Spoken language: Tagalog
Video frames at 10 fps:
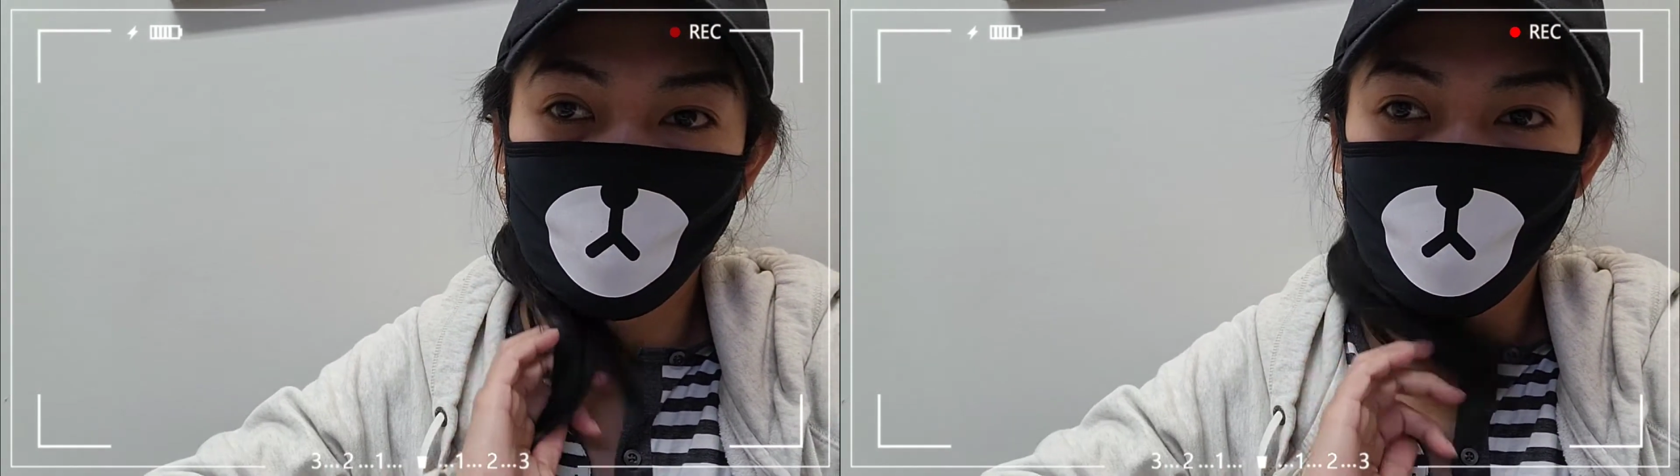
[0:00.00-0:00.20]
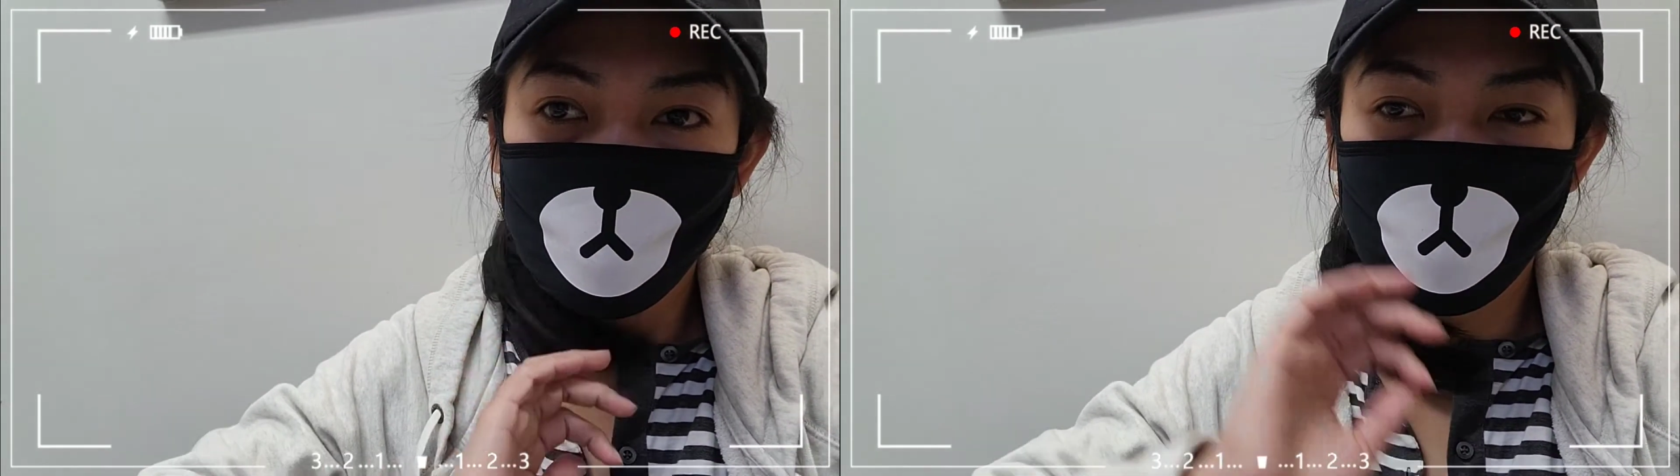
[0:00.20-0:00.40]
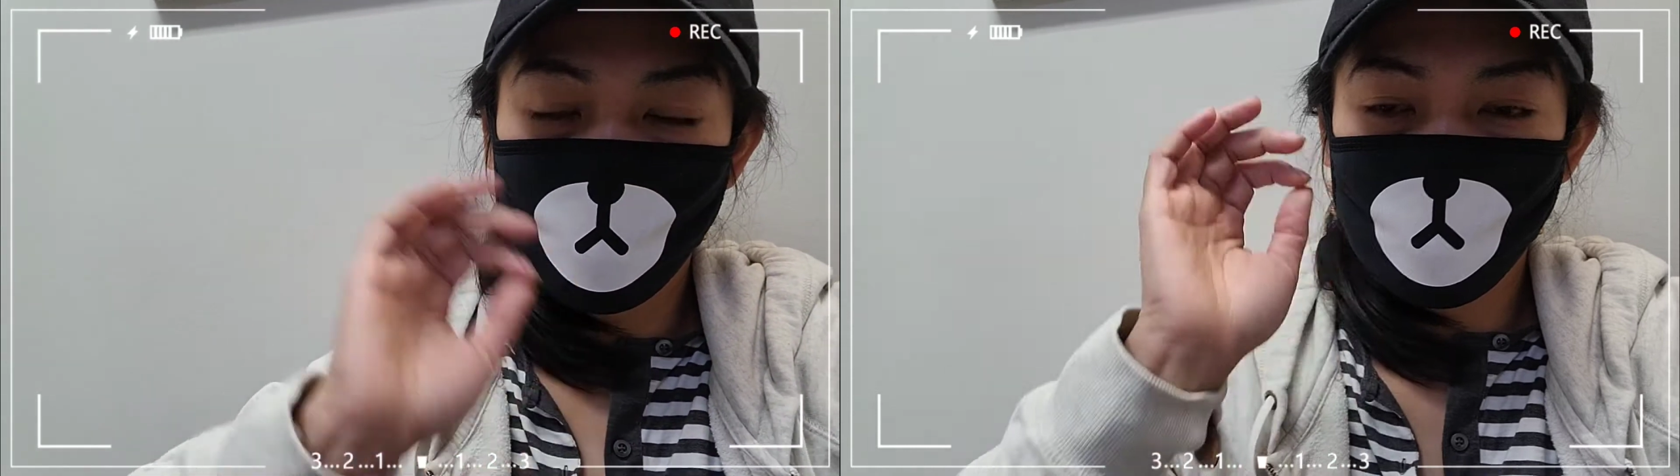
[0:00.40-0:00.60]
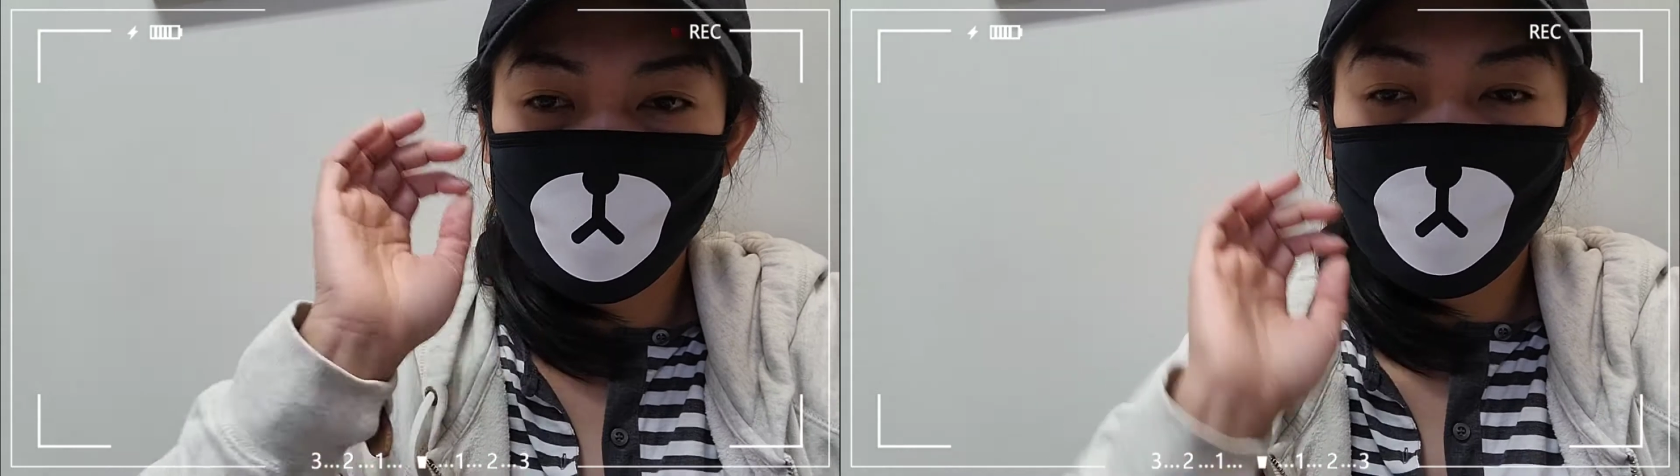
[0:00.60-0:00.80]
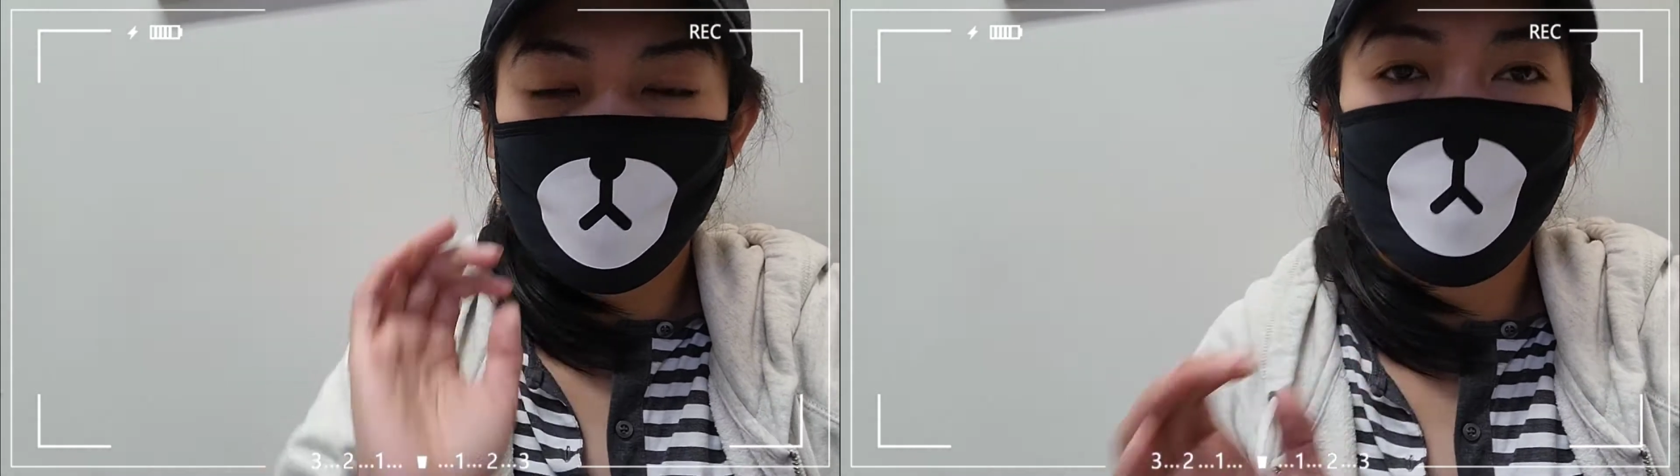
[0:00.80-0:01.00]
kukunan din
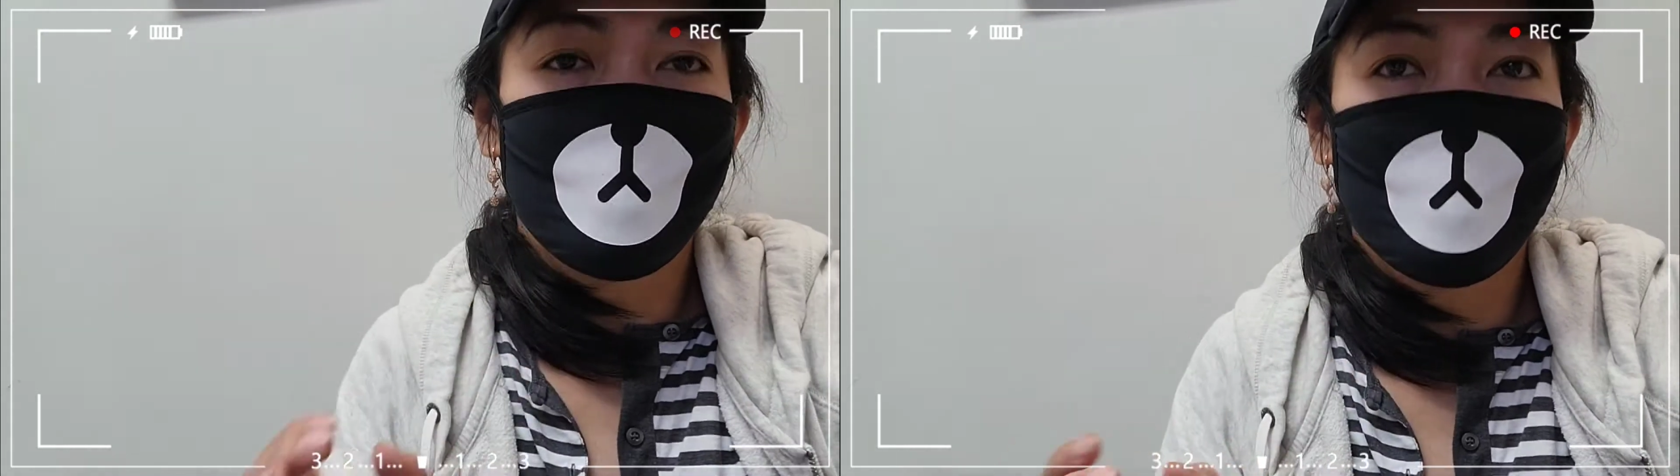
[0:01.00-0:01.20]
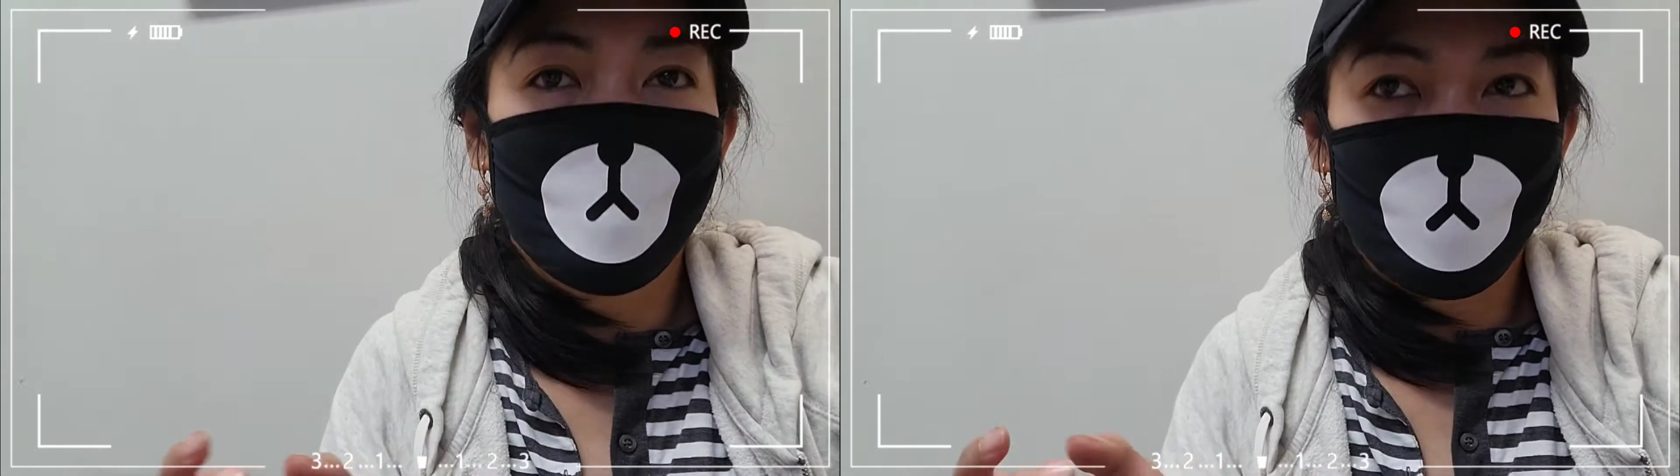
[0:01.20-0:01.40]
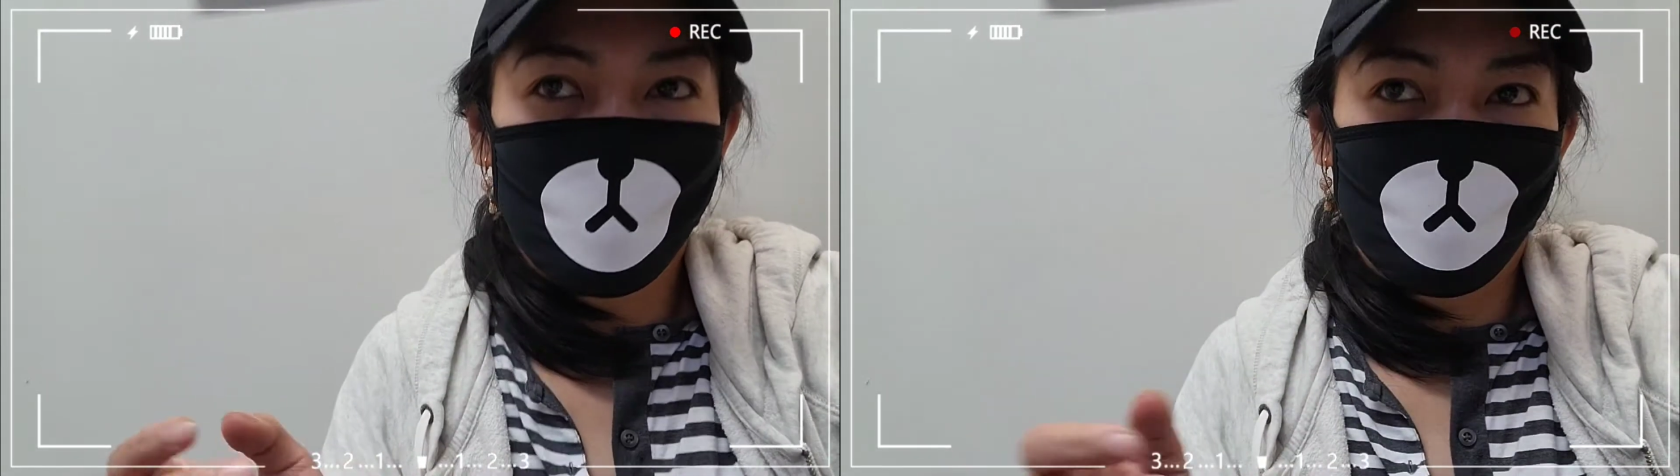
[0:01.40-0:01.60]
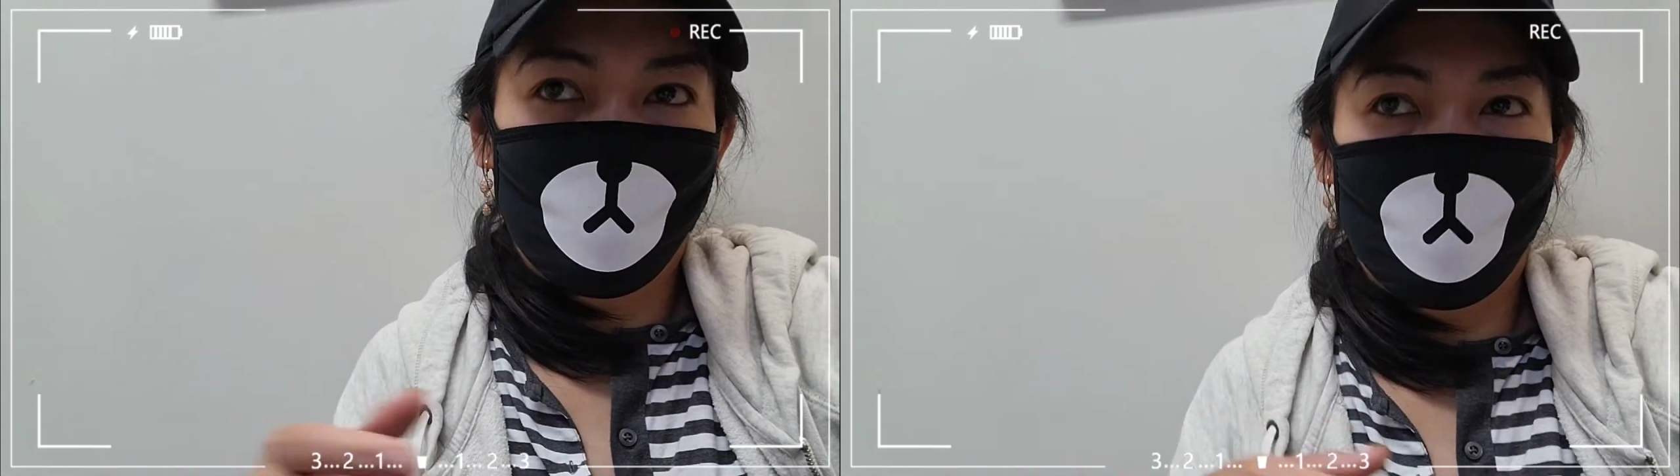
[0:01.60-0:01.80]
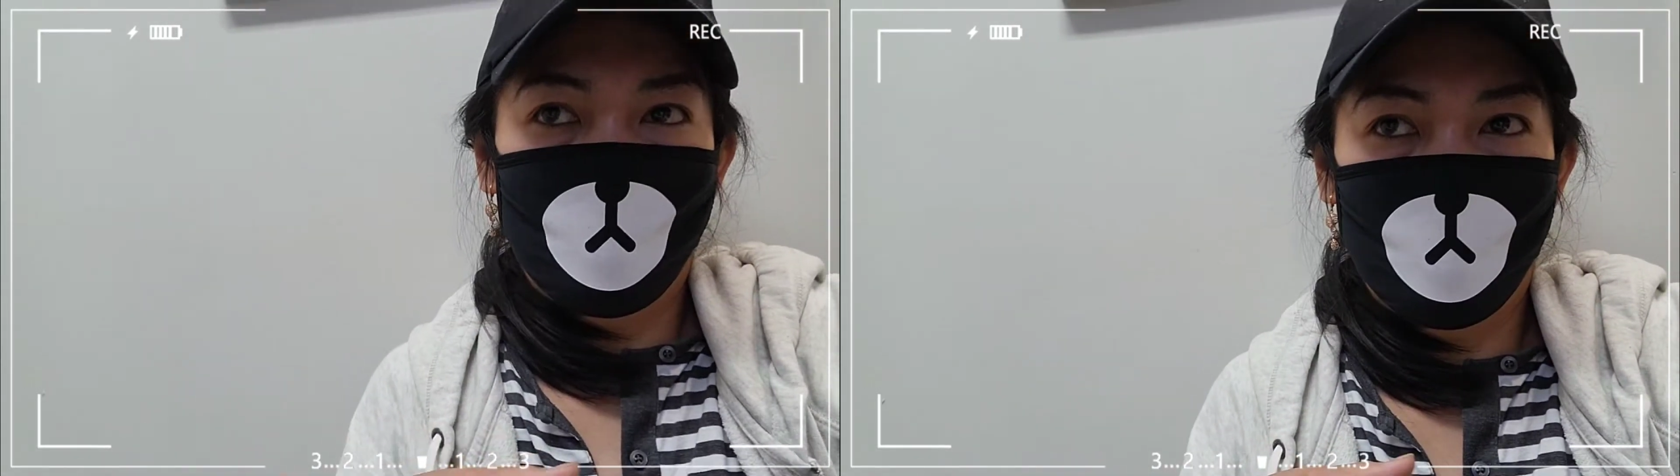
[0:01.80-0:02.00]
siya
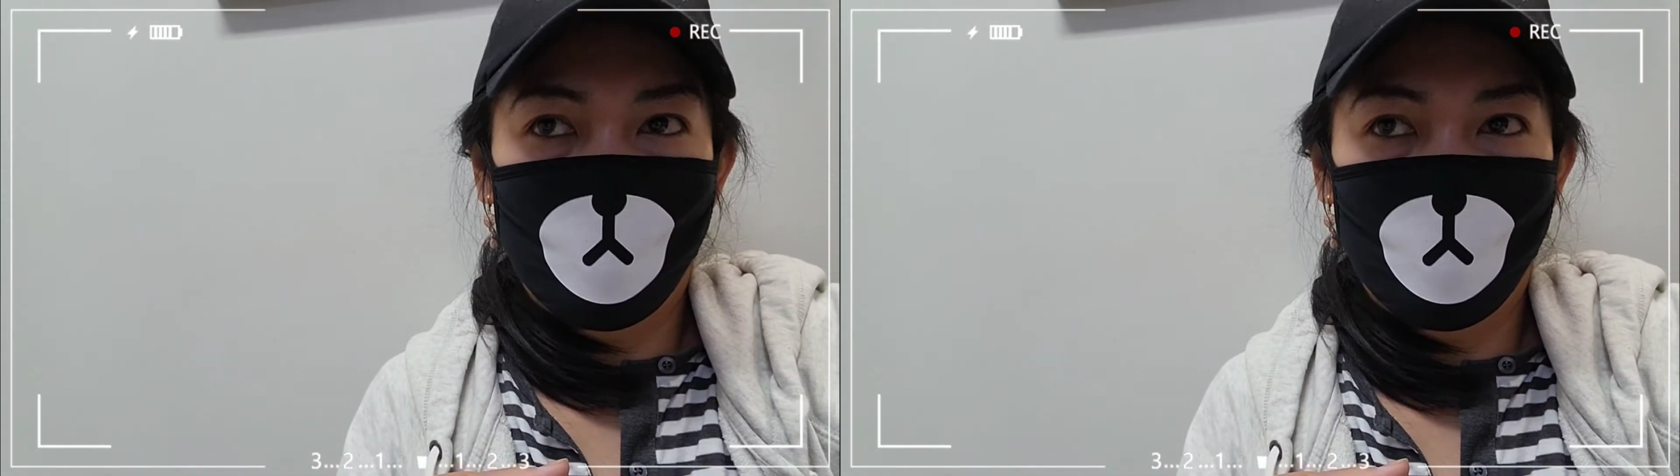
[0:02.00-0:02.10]
para